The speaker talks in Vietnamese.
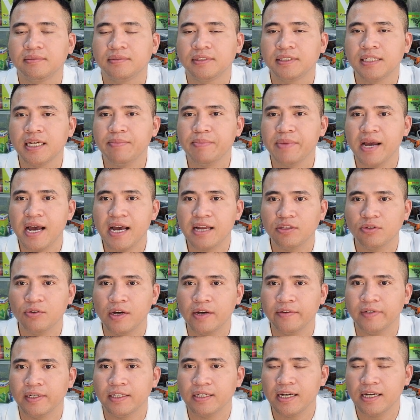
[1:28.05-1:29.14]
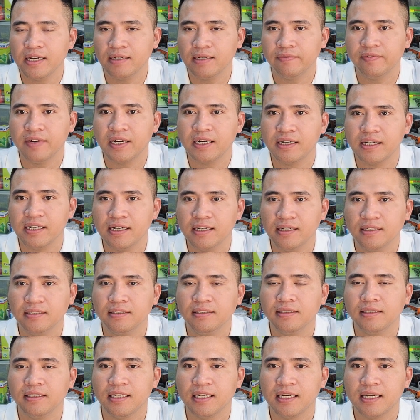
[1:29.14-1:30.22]
trên 12 tuổi với người và người
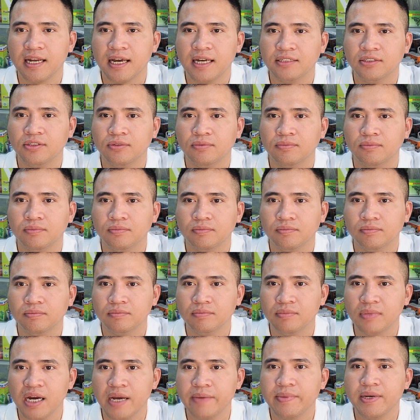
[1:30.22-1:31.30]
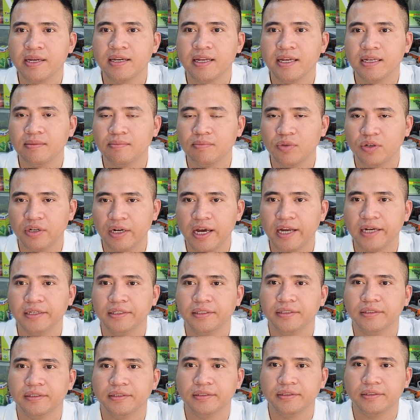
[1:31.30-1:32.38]
lớn thì là dùng 10 ml một lần
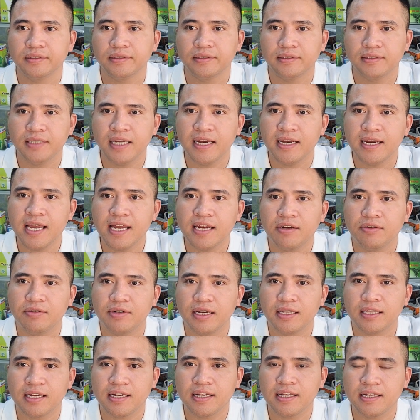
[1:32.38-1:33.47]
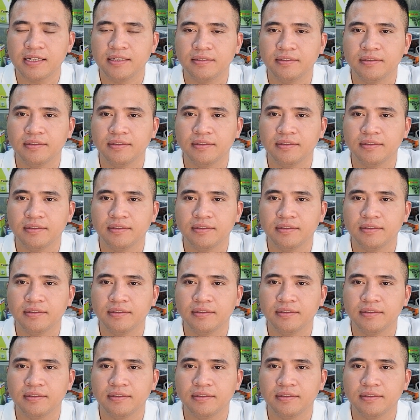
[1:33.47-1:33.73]
đây dead noratadin